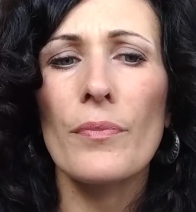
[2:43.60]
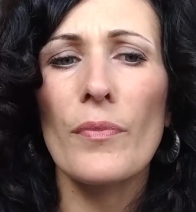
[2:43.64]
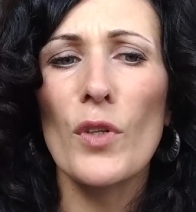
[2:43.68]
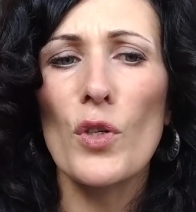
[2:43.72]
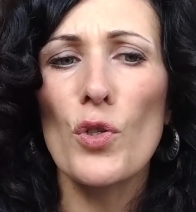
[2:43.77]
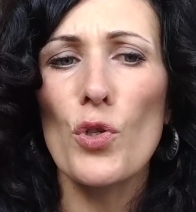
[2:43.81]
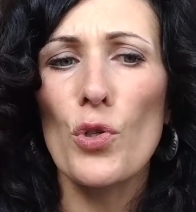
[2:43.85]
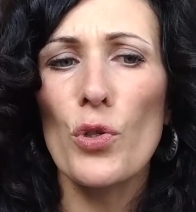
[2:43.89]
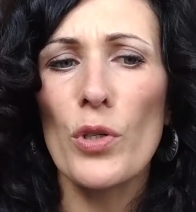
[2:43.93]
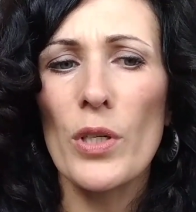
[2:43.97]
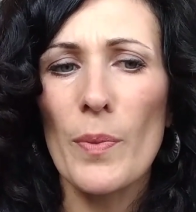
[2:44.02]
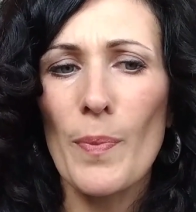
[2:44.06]

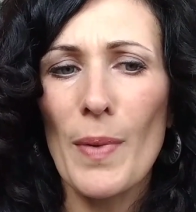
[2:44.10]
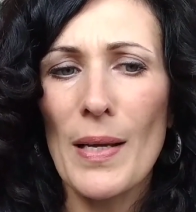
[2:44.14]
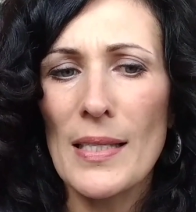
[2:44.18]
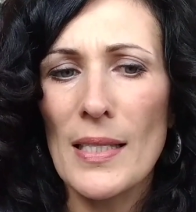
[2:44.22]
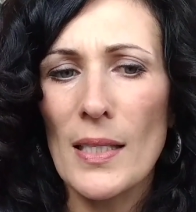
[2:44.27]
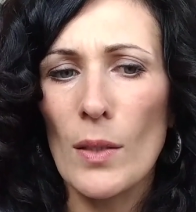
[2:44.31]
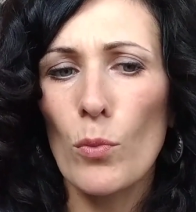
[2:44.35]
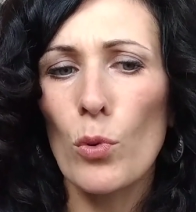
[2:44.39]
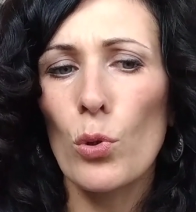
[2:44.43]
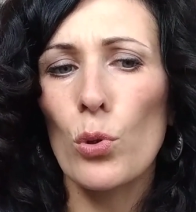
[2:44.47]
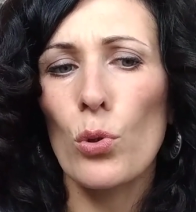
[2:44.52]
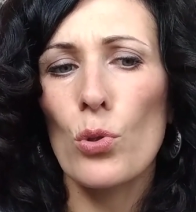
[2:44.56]
sono
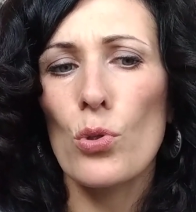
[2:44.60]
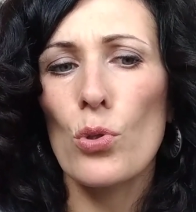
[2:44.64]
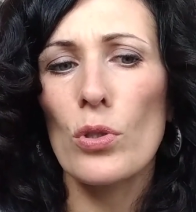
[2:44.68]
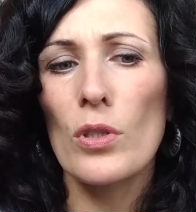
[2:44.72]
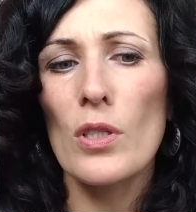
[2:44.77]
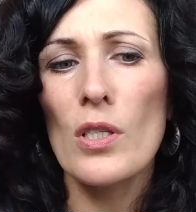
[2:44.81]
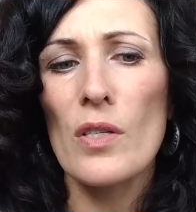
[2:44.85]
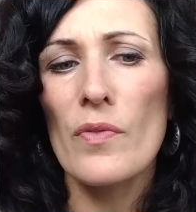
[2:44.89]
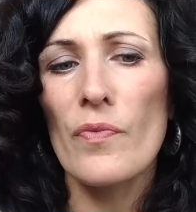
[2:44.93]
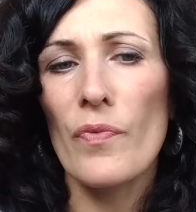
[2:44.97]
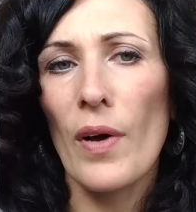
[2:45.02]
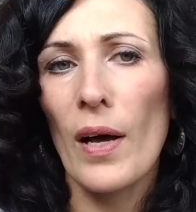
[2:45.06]
rimasta molto
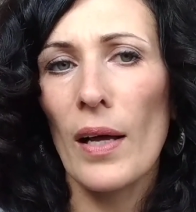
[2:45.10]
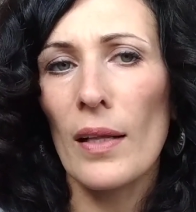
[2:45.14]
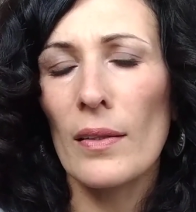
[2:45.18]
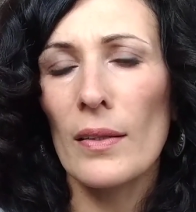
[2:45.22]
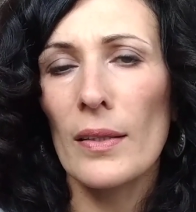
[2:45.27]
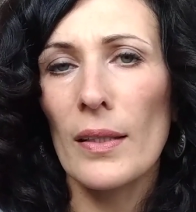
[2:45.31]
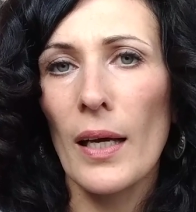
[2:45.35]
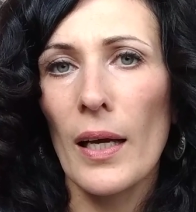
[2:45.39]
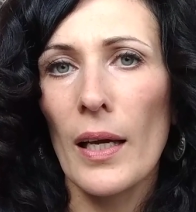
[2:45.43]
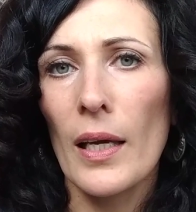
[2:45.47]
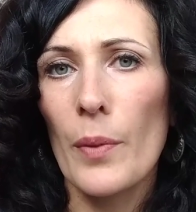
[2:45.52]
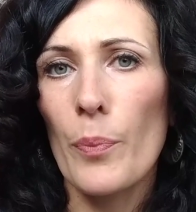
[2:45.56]

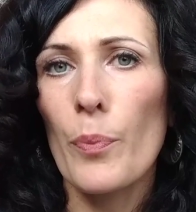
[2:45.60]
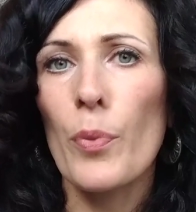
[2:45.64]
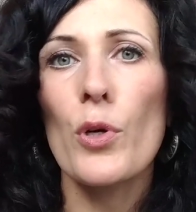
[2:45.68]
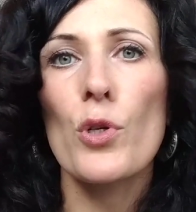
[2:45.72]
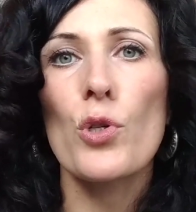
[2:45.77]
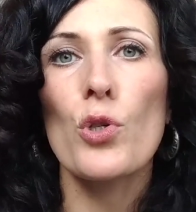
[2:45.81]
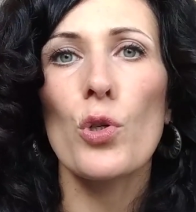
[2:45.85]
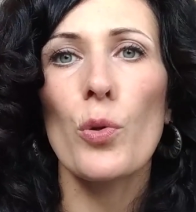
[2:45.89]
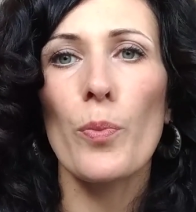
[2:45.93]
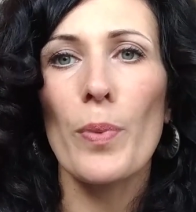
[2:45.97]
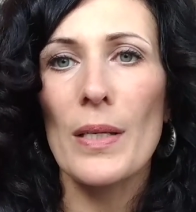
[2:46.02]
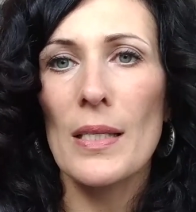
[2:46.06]
soddisfatta e poi
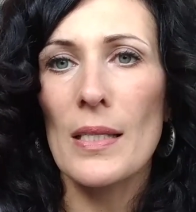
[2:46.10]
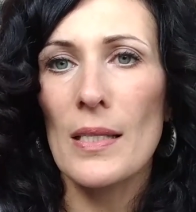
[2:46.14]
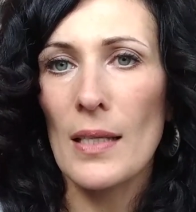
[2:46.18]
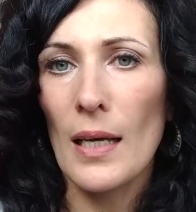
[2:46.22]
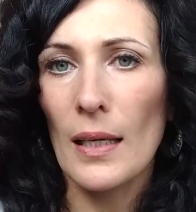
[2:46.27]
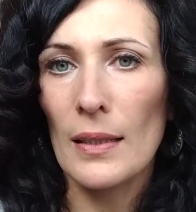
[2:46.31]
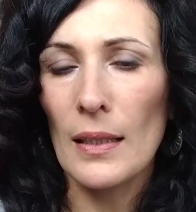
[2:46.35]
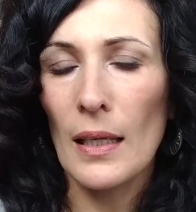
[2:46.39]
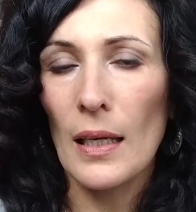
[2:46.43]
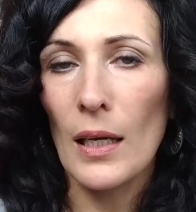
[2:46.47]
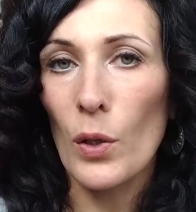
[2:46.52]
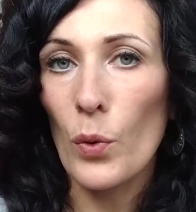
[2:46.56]
sono
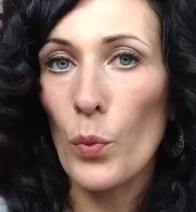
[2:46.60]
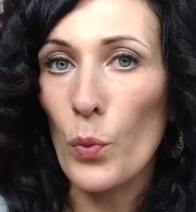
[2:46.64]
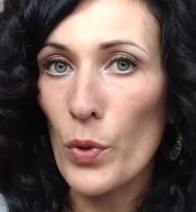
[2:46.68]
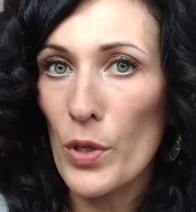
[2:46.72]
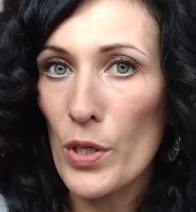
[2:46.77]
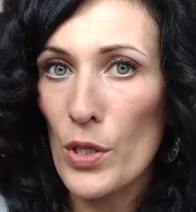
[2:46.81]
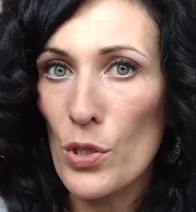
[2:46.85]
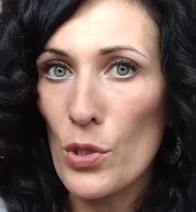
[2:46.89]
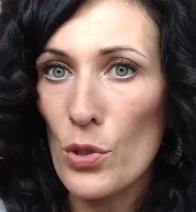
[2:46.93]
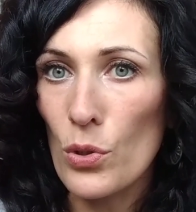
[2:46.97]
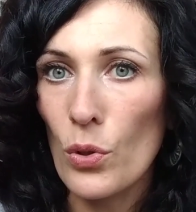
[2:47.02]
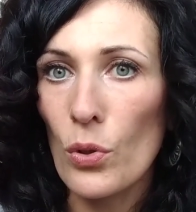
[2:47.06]
passata
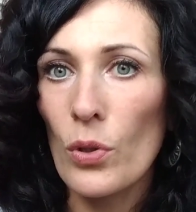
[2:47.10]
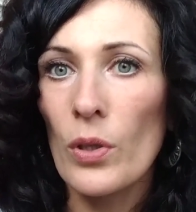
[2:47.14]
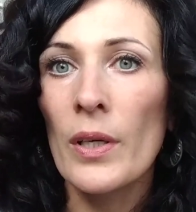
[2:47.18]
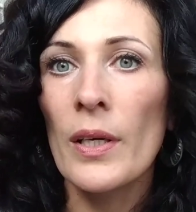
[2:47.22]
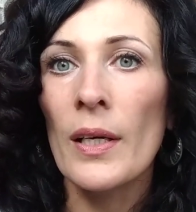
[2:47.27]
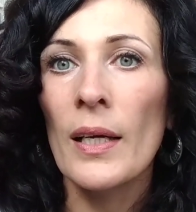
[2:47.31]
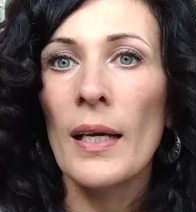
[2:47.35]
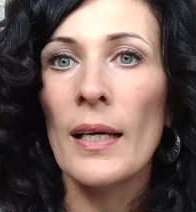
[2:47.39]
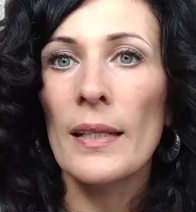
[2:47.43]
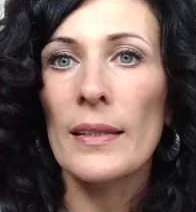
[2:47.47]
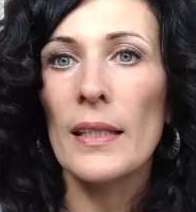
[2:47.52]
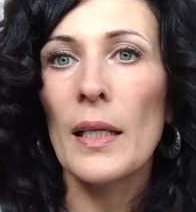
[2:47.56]
all'acquisto
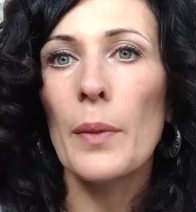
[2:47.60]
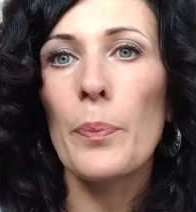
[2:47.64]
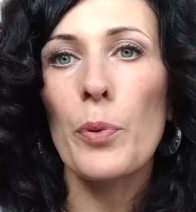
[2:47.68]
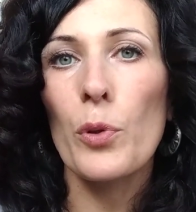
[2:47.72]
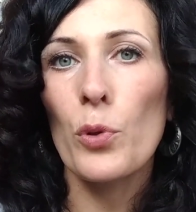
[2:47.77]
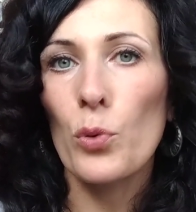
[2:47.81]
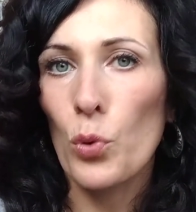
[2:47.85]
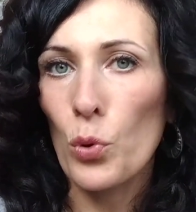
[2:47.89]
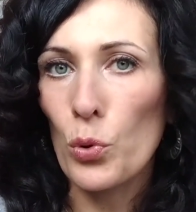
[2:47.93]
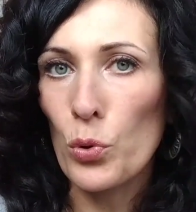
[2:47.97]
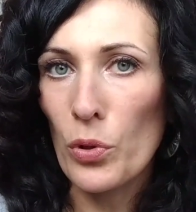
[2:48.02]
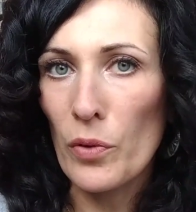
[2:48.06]
del
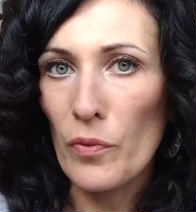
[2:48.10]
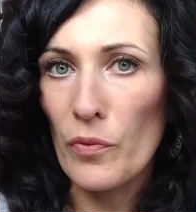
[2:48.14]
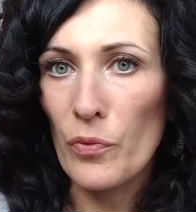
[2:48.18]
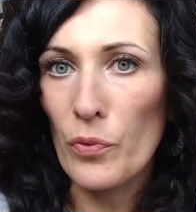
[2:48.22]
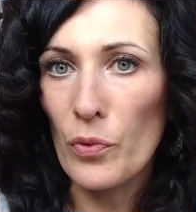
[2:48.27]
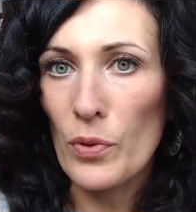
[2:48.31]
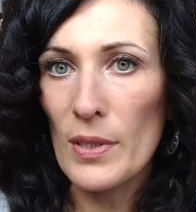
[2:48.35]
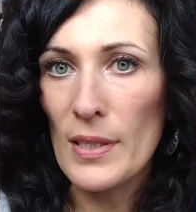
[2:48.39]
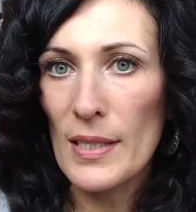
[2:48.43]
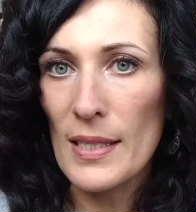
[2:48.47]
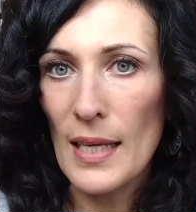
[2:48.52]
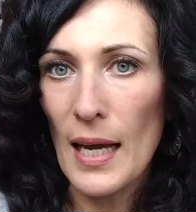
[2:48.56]
prodotto in
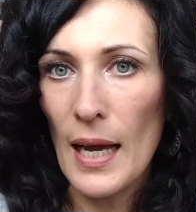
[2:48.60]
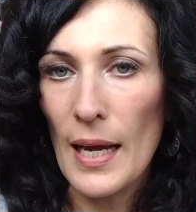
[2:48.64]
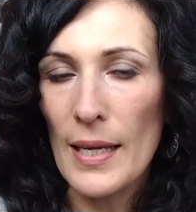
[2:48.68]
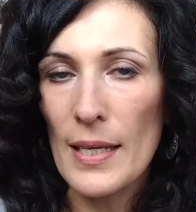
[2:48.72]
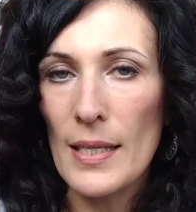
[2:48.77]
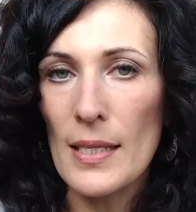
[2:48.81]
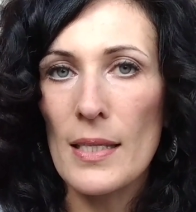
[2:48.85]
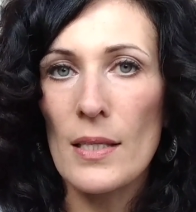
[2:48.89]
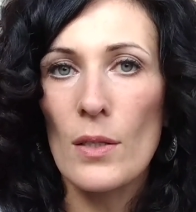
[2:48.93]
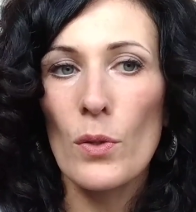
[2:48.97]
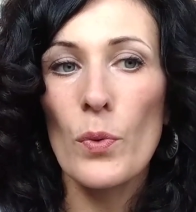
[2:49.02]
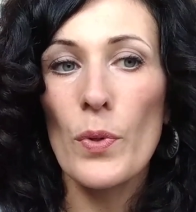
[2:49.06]
full size.